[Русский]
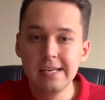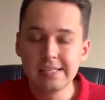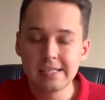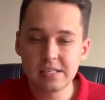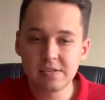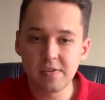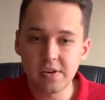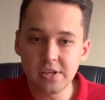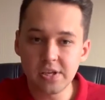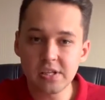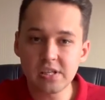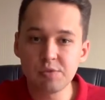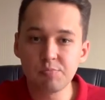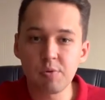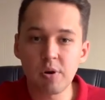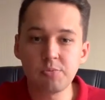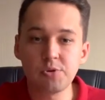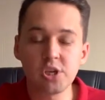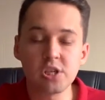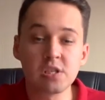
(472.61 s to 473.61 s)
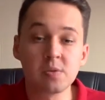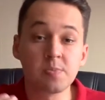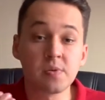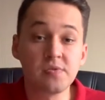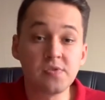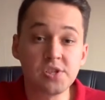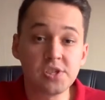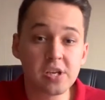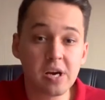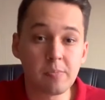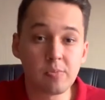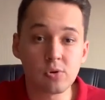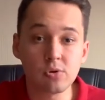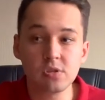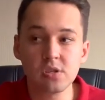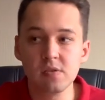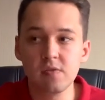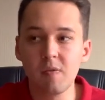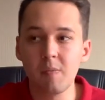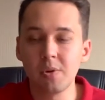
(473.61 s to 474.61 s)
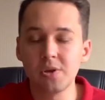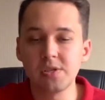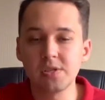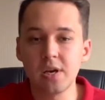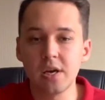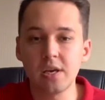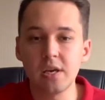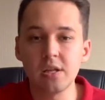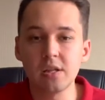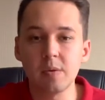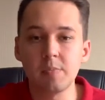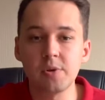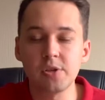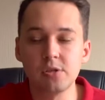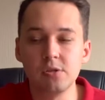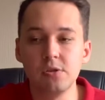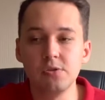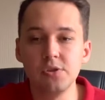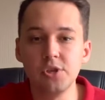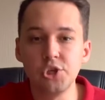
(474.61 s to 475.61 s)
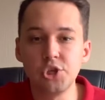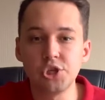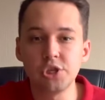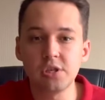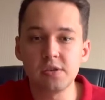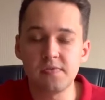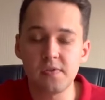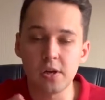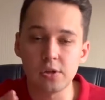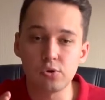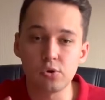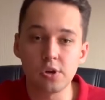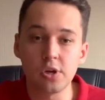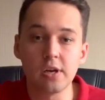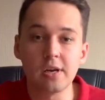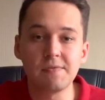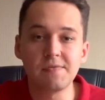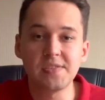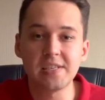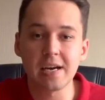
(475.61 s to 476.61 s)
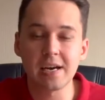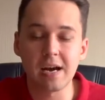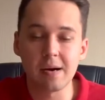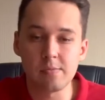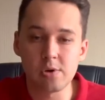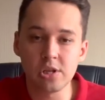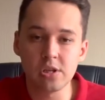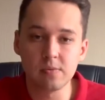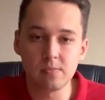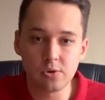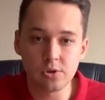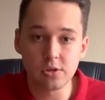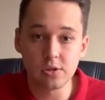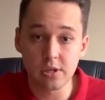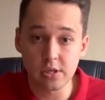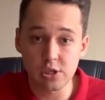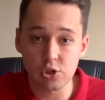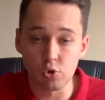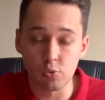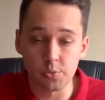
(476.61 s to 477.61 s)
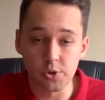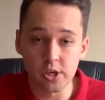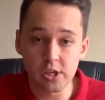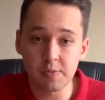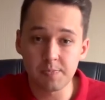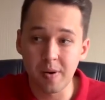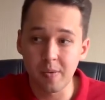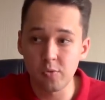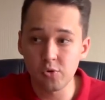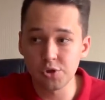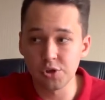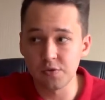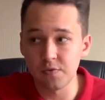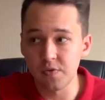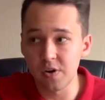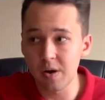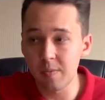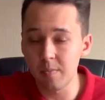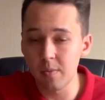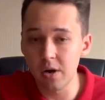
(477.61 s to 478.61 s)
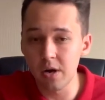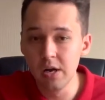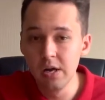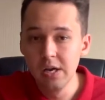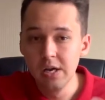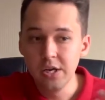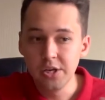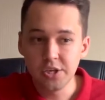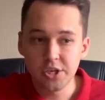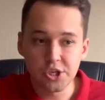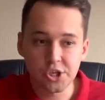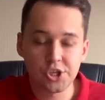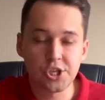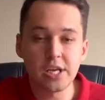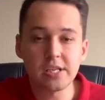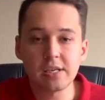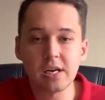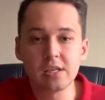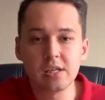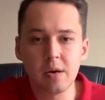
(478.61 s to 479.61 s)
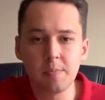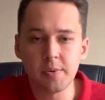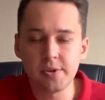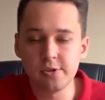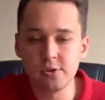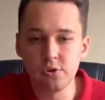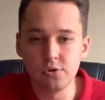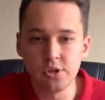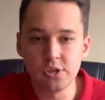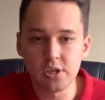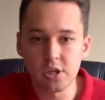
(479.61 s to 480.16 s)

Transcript: созвониться, пообщаться, провести опрос и выбрать какие-то определенные часы, в которые вся команда будет доступна. Это поможет вам э, не ждать, когда определенный